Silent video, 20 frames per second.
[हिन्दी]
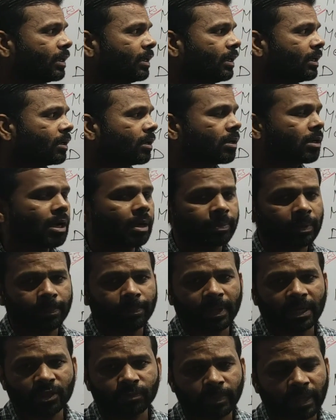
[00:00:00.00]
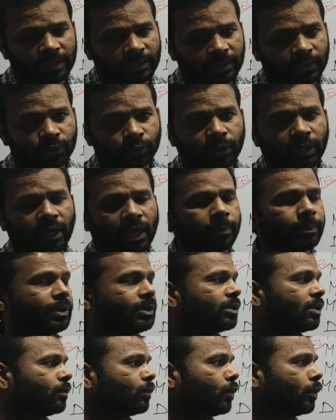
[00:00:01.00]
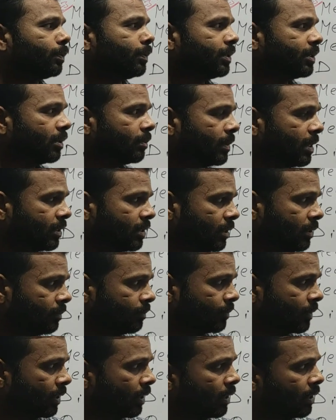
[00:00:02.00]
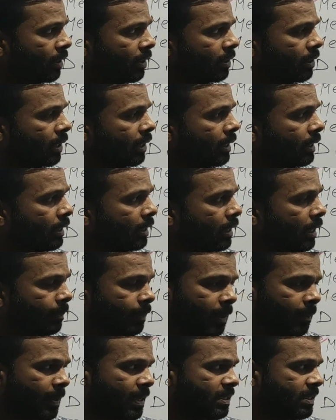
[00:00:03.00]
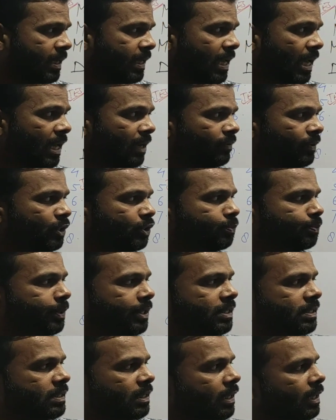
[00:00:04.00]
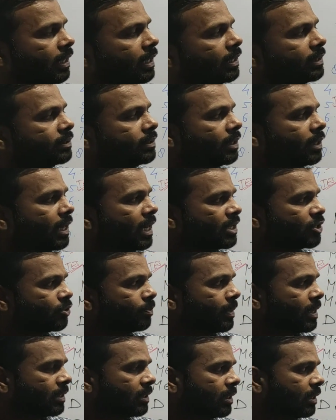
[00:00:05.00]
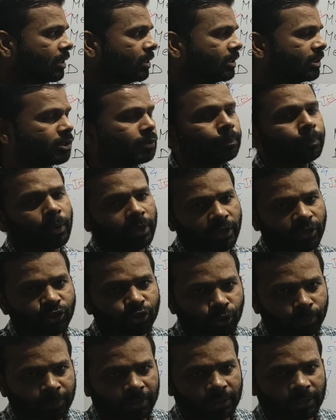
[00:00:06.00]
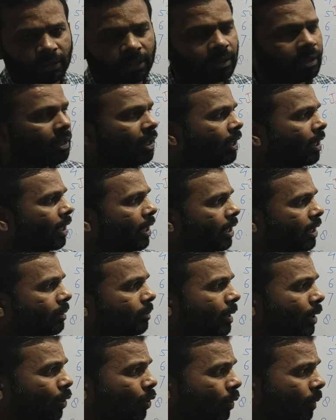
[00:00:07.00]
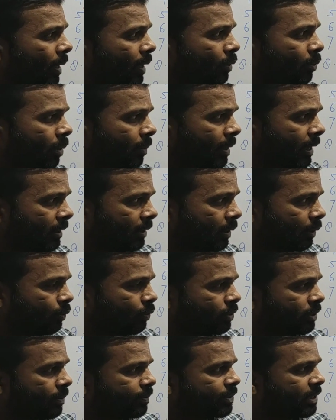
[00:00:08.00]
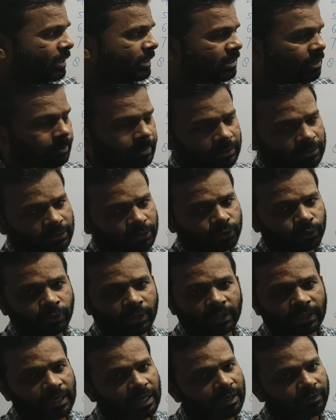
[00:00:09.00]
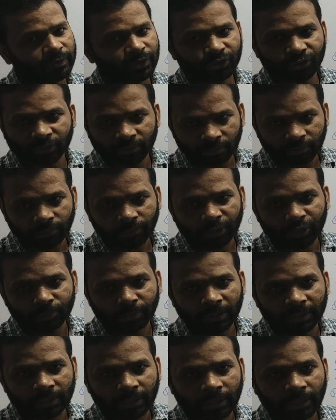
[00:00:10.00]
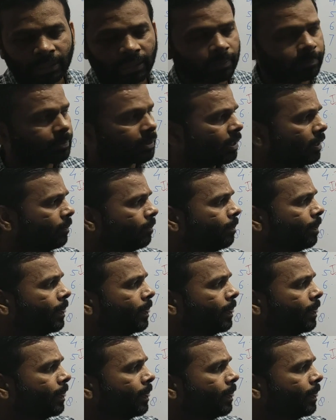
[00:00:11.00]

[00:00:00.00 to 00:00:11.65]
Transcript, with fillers: करने के आपके पास मेथड जो है अमीटर वोल्ट मीटर मेथड देन आपके पास है कैलविन स्प्रिस एंड द लास्ट मेथड इज पोटेंशियो मीटर अगर मैं लो वैल्यू में बात करूँ तो सबसे अच्छा मेथड जो है कैलविन ब्रिज मेथड है आपका